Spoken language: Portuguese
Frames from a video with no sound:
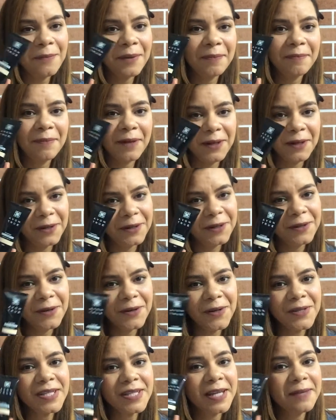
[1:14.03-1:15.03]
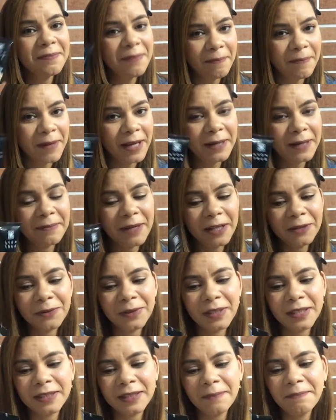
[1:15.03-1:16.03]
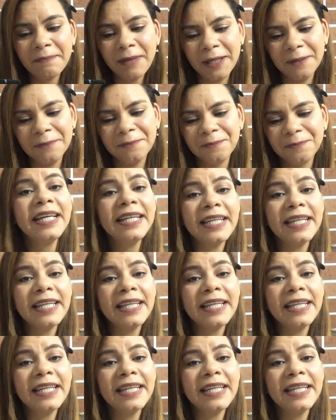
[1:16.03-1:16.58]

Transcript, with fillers: para pele oleosa e para pele madura também.